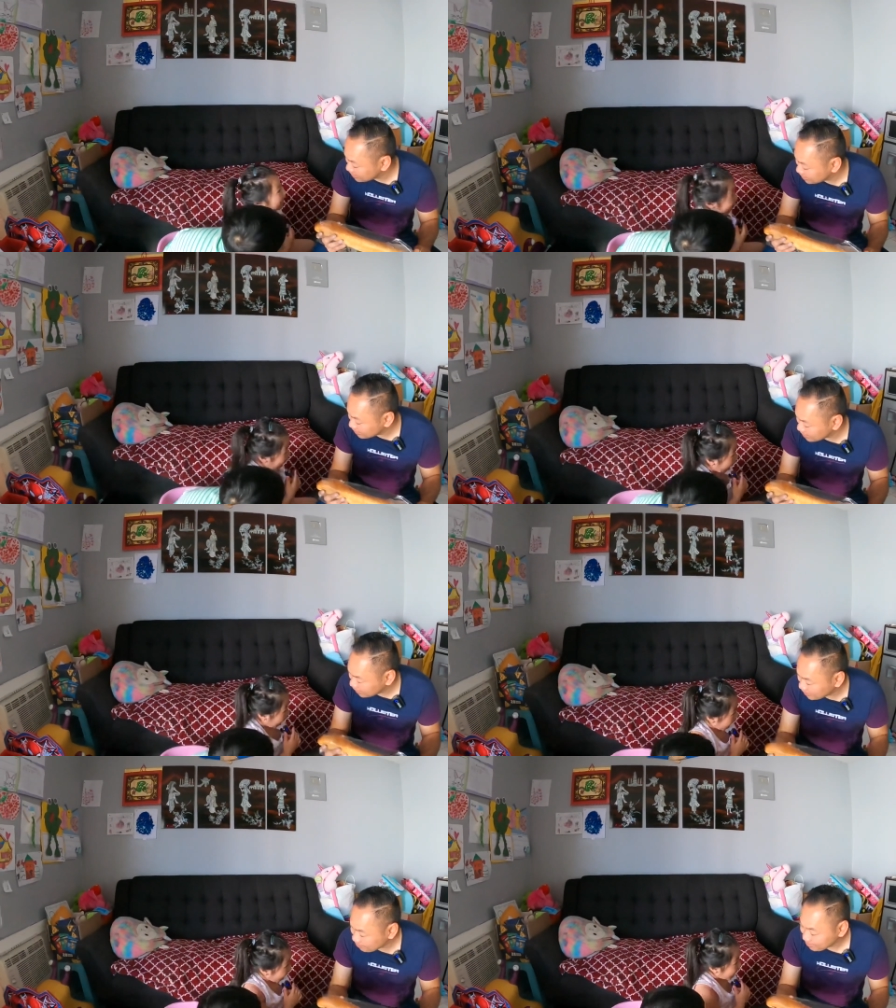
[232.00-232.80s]
dạ. ok
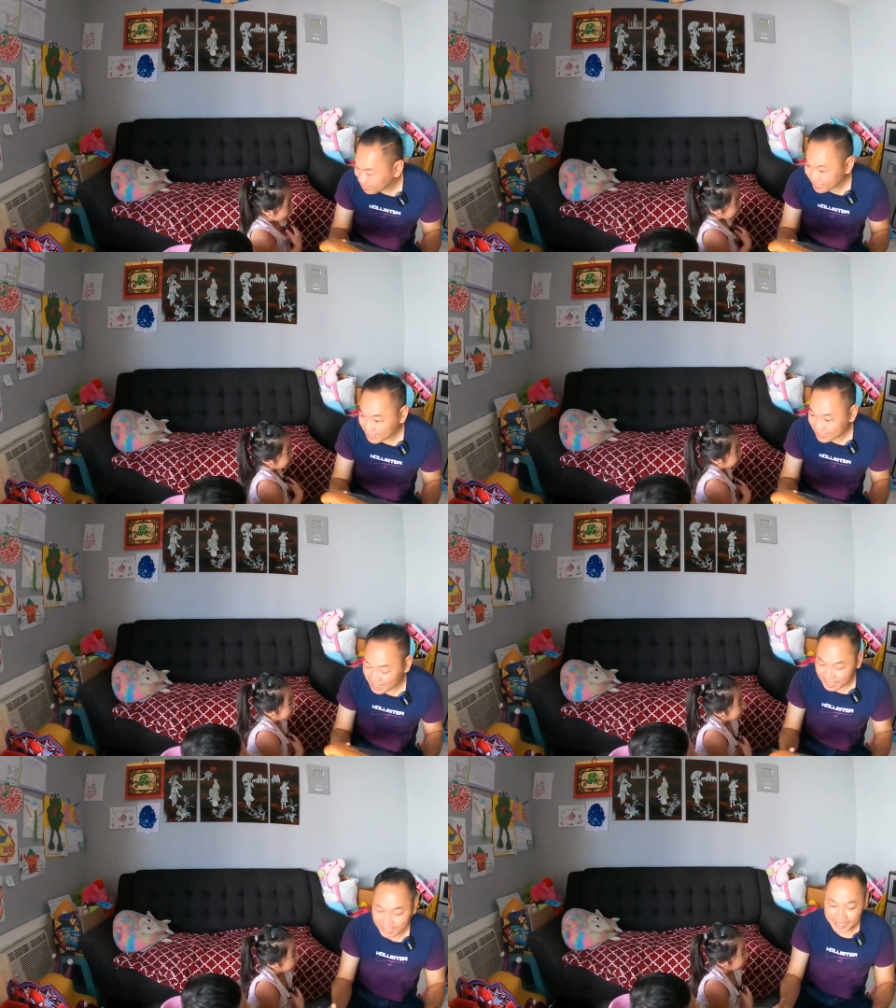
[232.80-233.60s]
dạ.
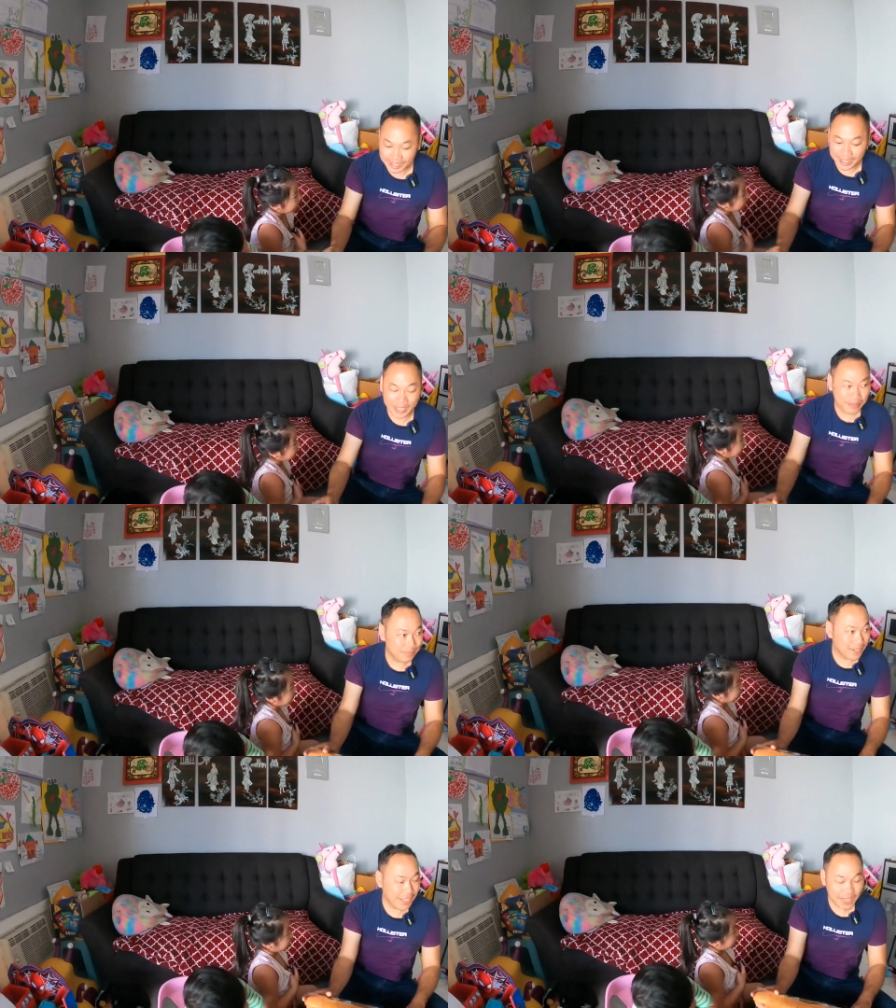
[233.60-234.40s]
giỏi ok
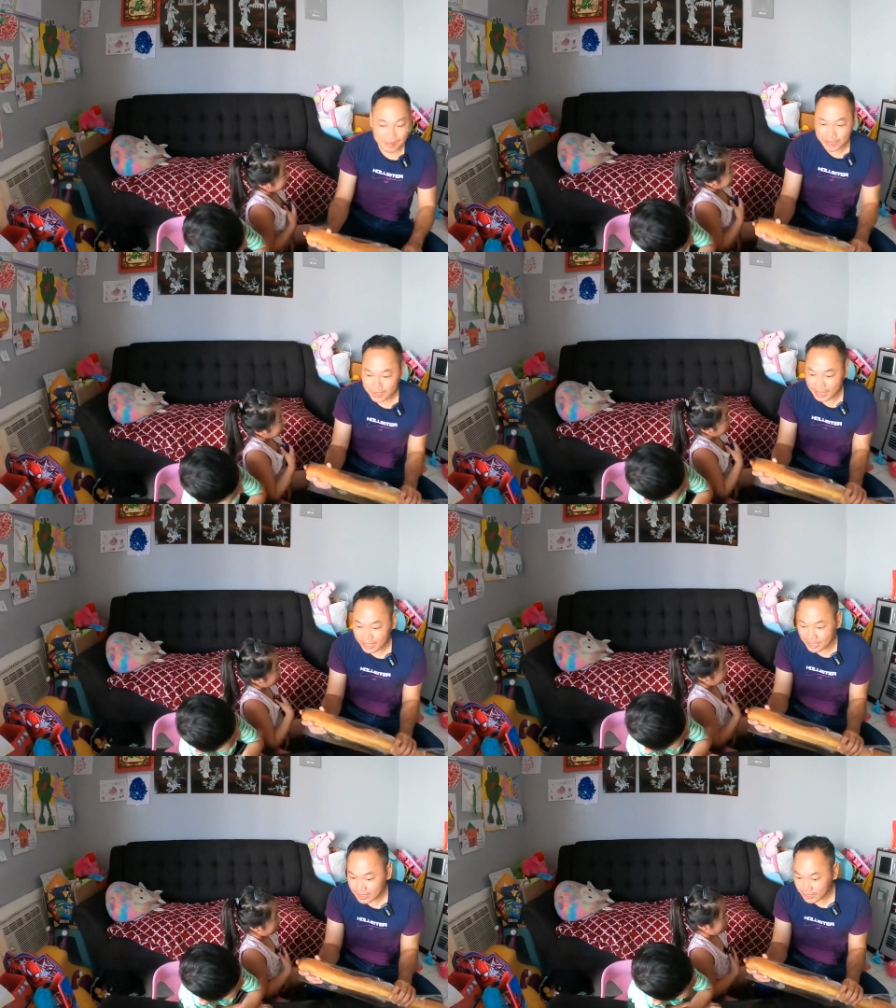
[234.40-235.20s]
bây giờ mình đi
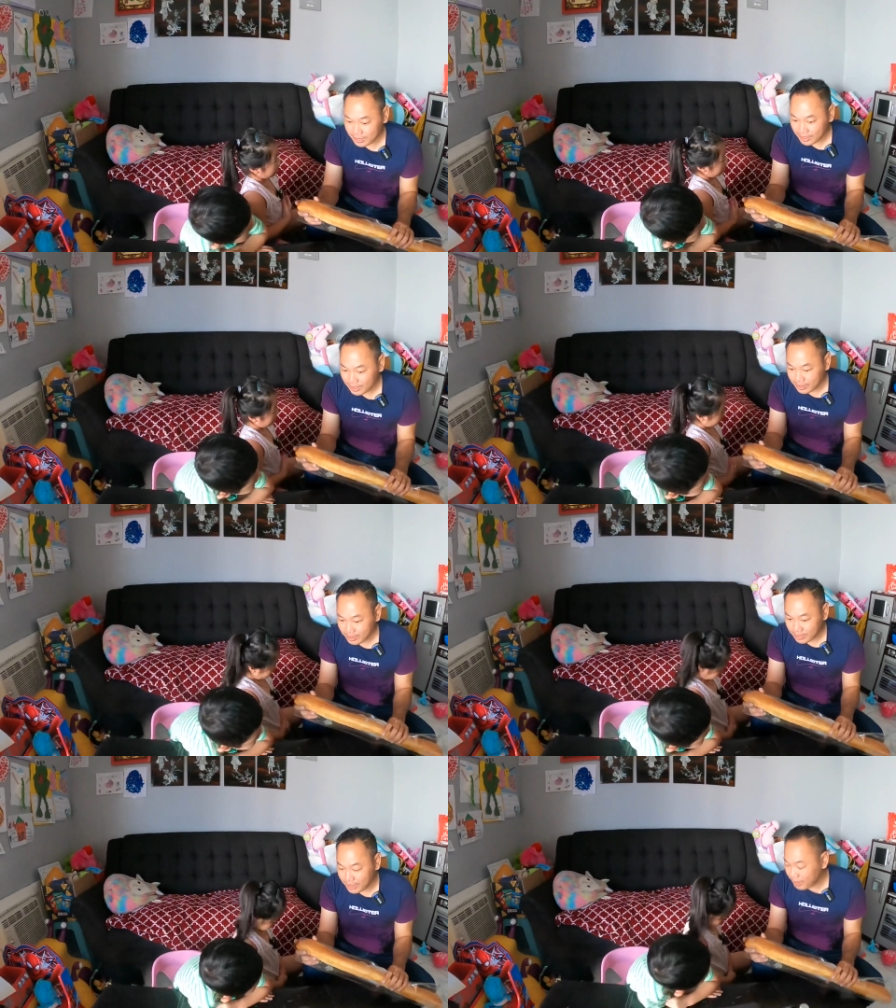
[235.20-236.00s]
à,
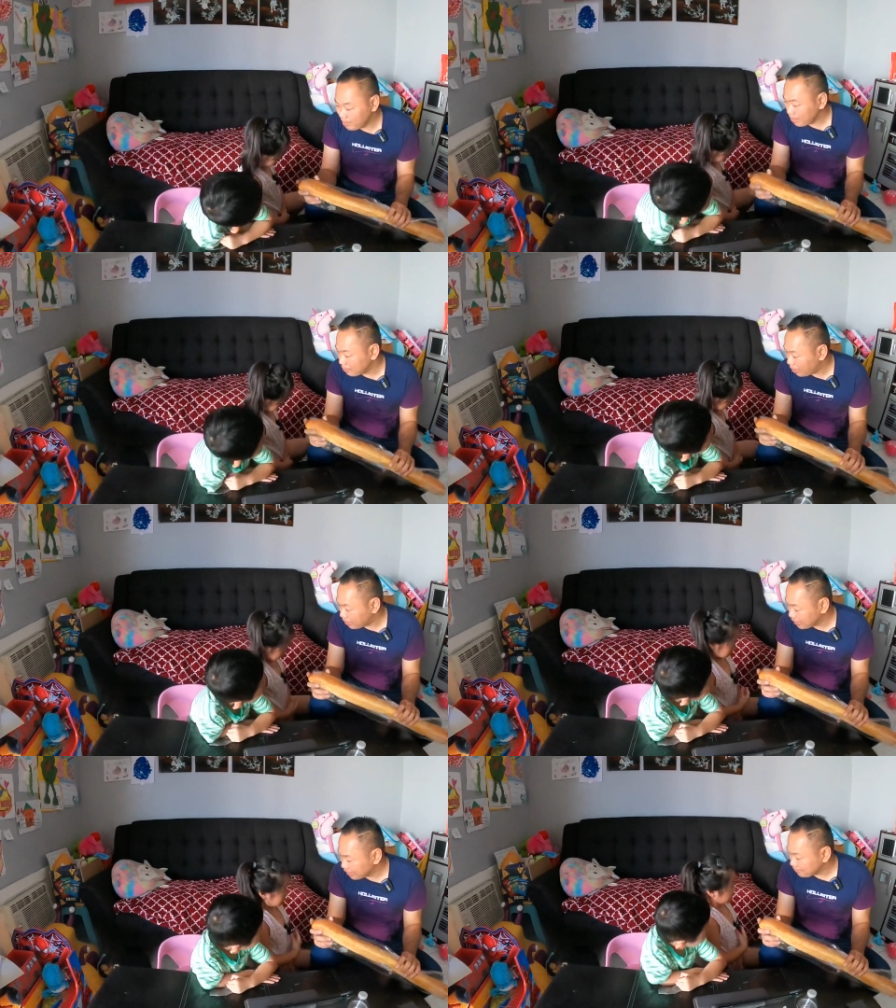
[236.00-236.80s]
chiên miếng thịt bò
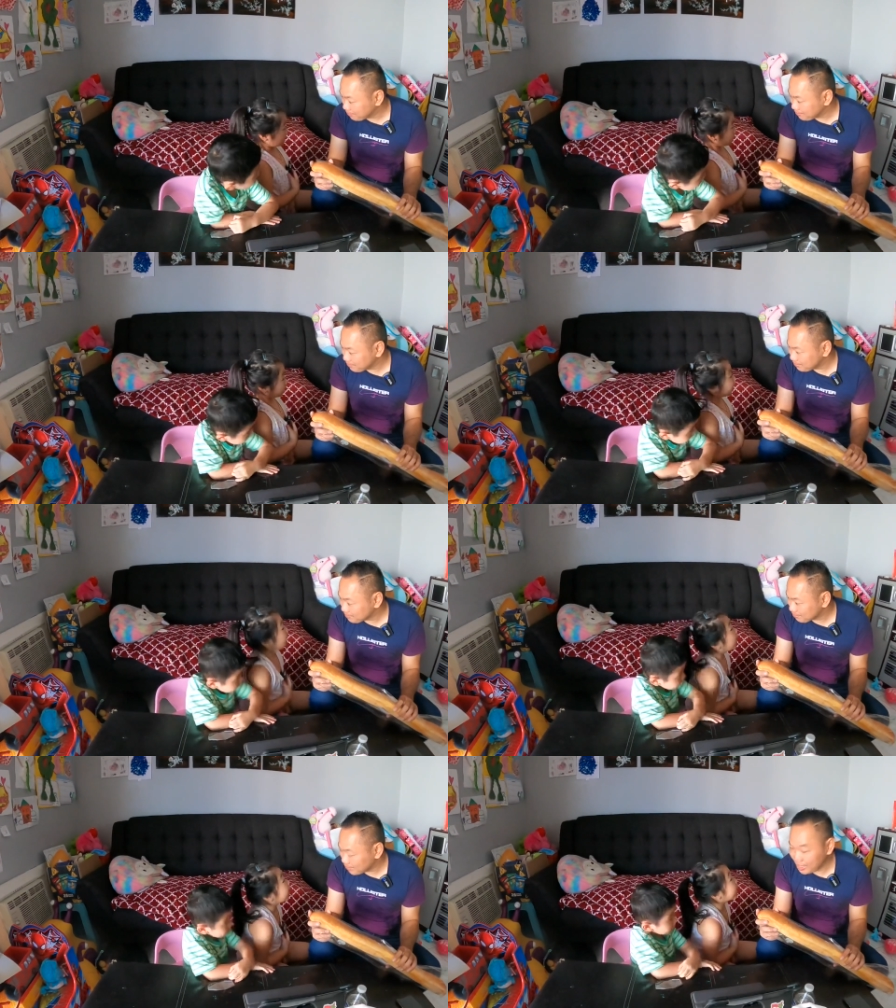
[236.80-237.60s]
nha dạ.
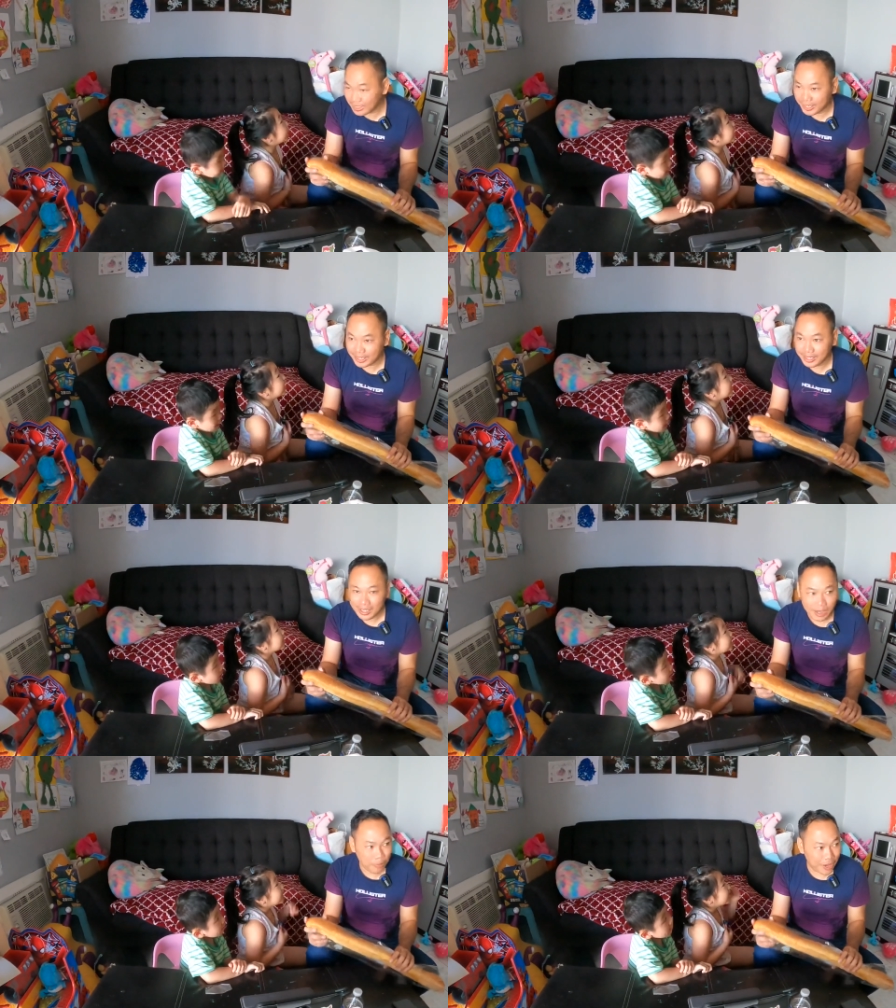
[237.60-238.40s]
chiên lại
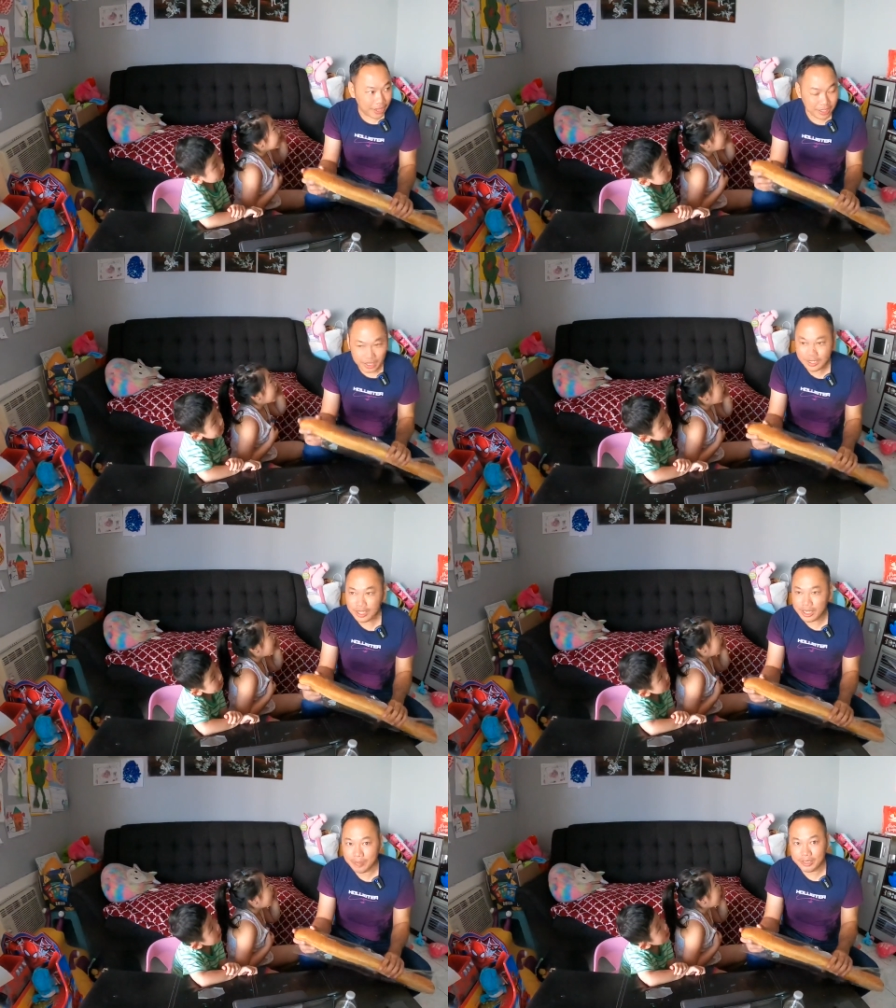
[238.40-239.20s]
hôm qua anh hay chín rồi
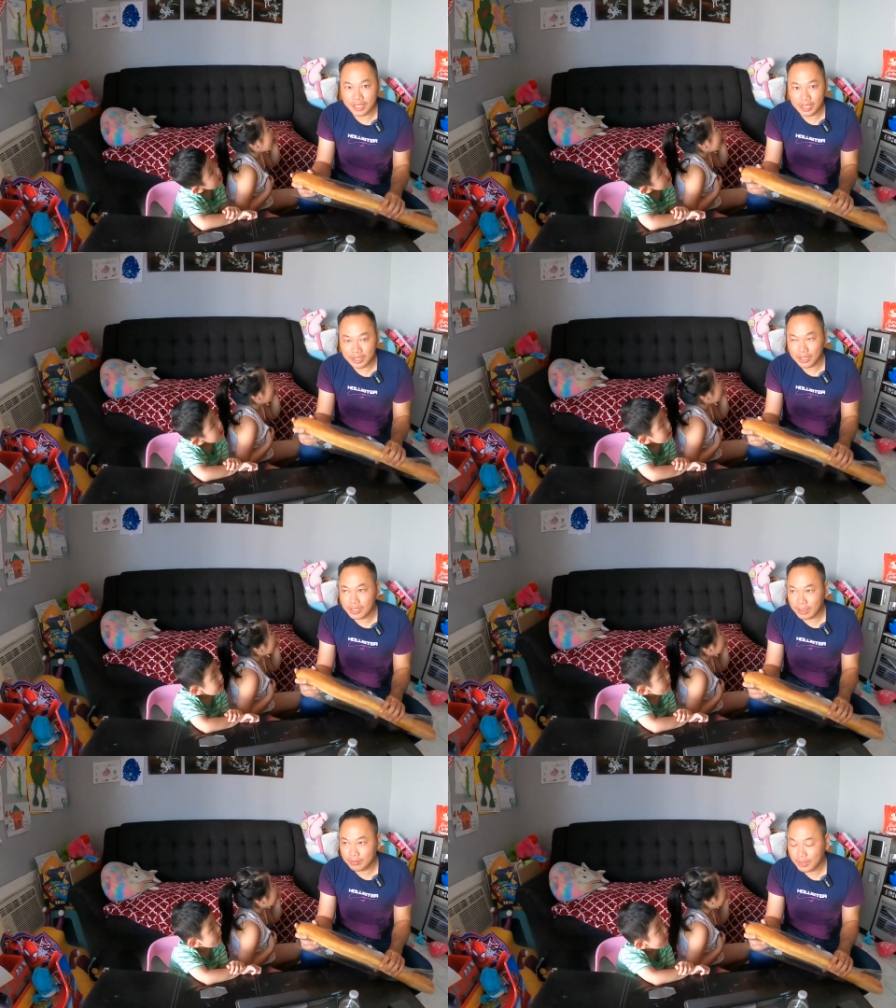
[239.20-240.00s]
nay mình chiên lại cho nó nóng